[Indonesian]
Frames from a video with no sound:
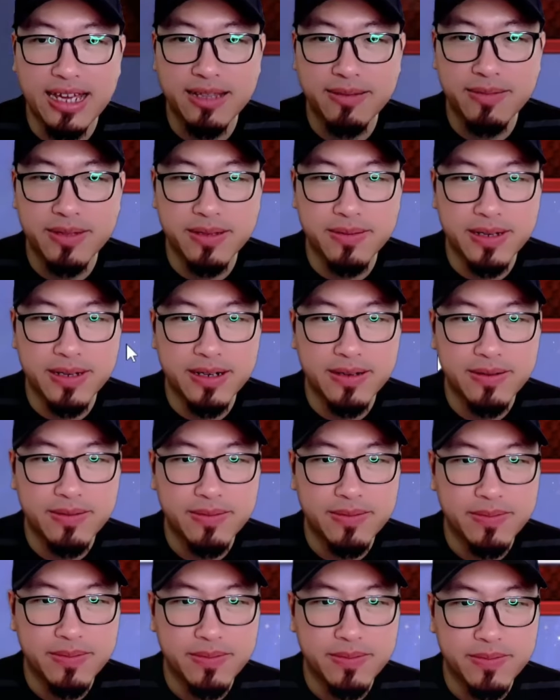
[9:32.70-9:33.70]
ya teman-teman.
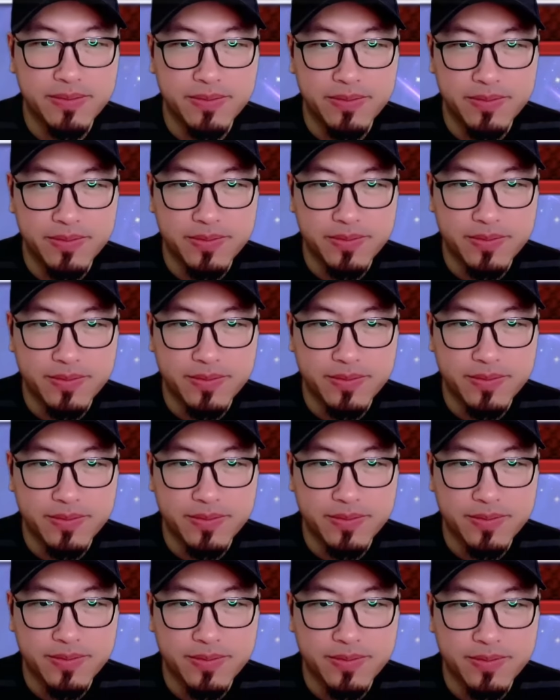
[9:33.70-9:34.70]

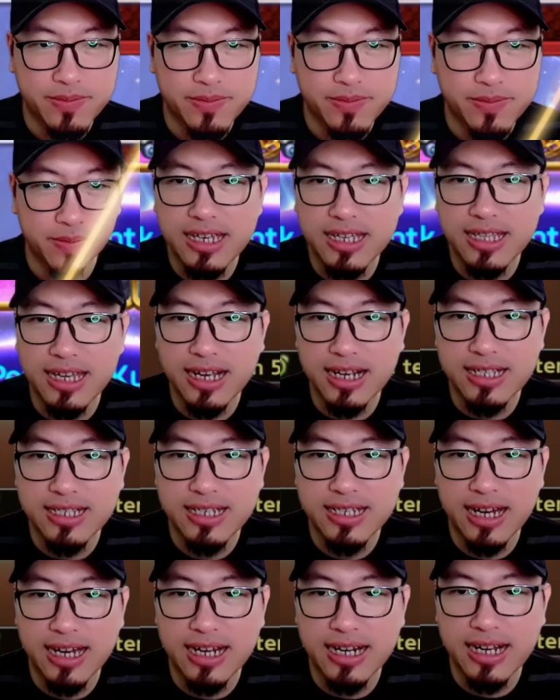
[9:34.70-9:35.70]
A plus lagi kita
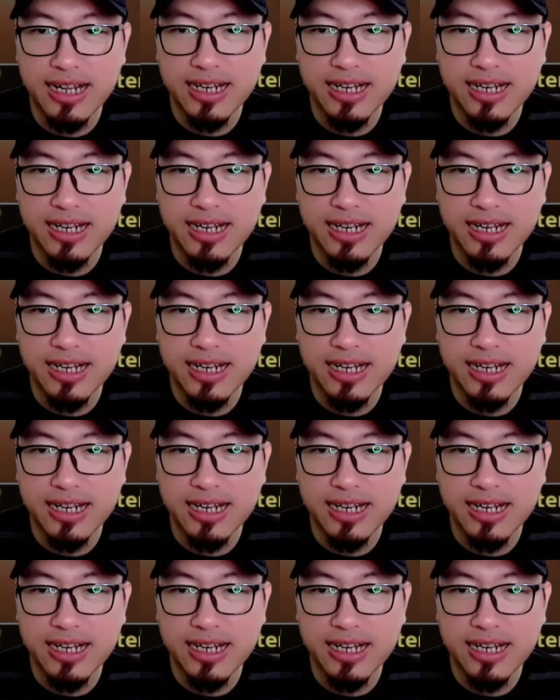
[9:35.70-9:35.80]
kejar